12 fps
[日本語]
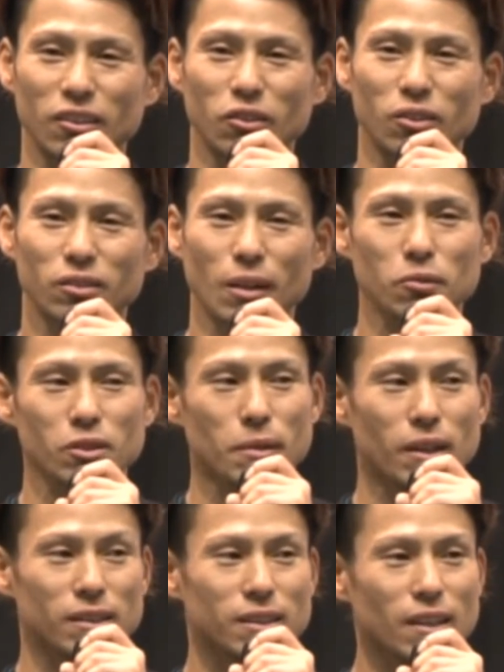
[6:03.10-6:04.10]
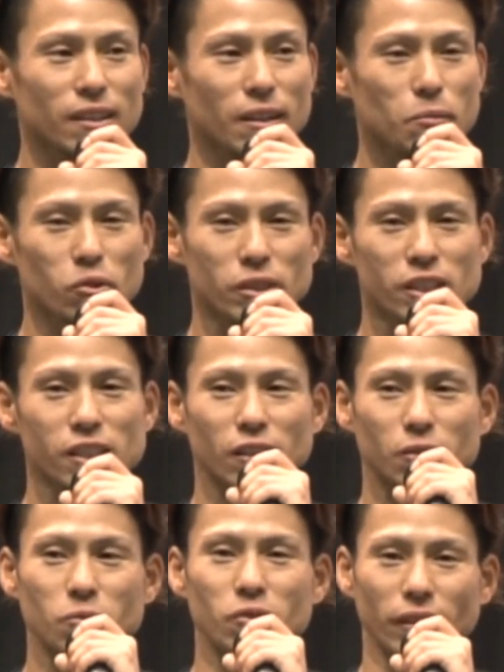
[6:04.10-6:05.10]
の多分今暫定僕1位だ
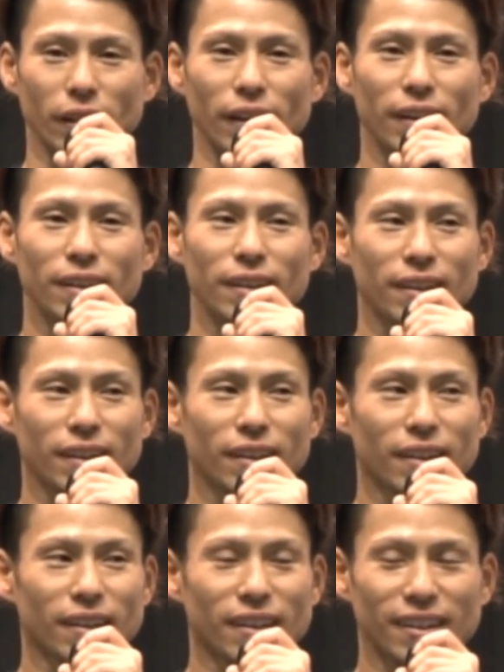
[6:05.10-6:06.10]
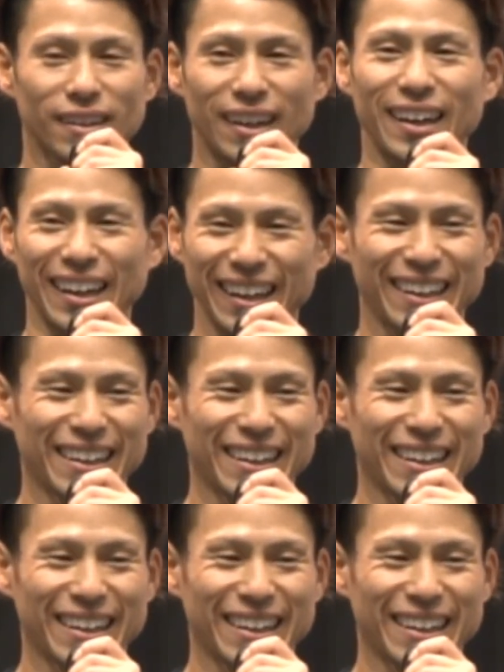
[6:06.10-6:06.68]
と思うんで、はい、